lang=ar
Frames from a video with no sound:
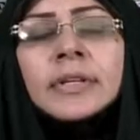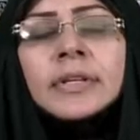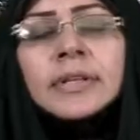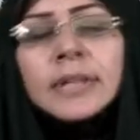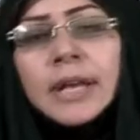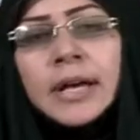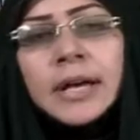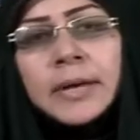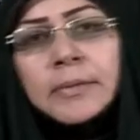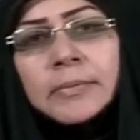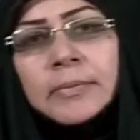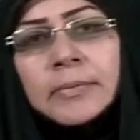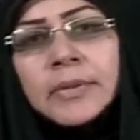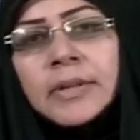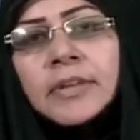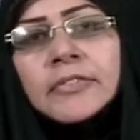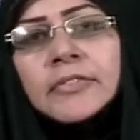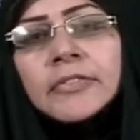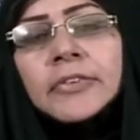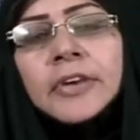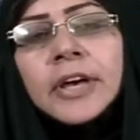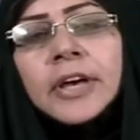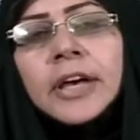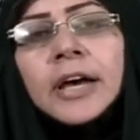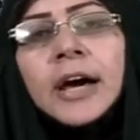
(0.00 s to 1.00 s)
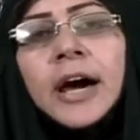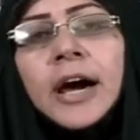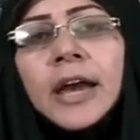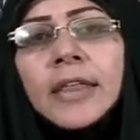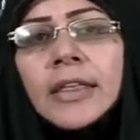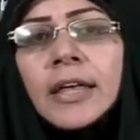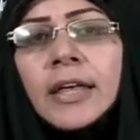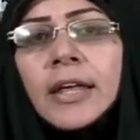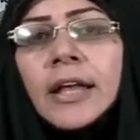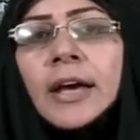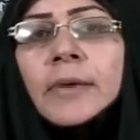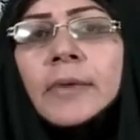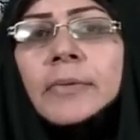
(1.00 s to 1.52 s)
لكنها خرقت
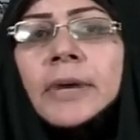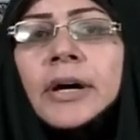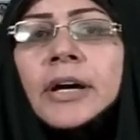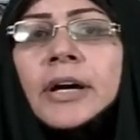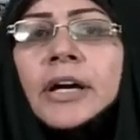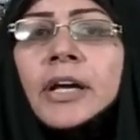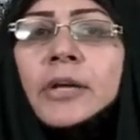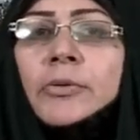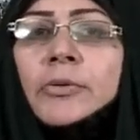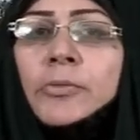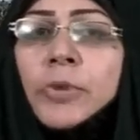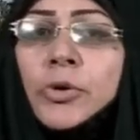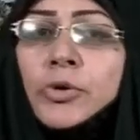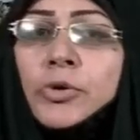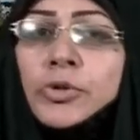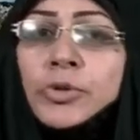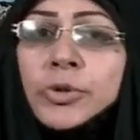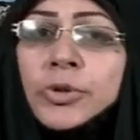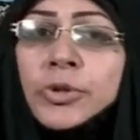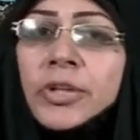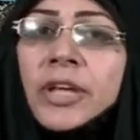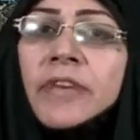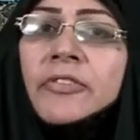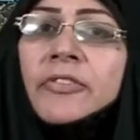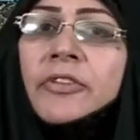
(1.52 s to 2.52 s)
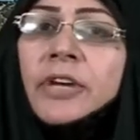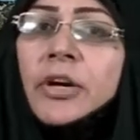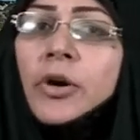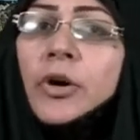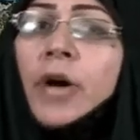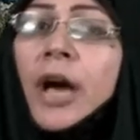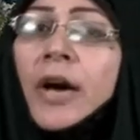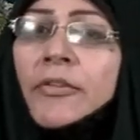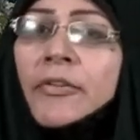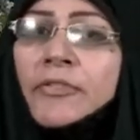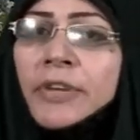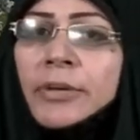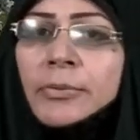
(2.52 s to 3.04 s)
هذه الاماكن موجوده يعني هنا في
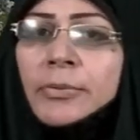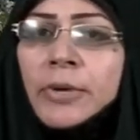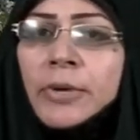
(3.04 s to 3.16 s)
تساؤل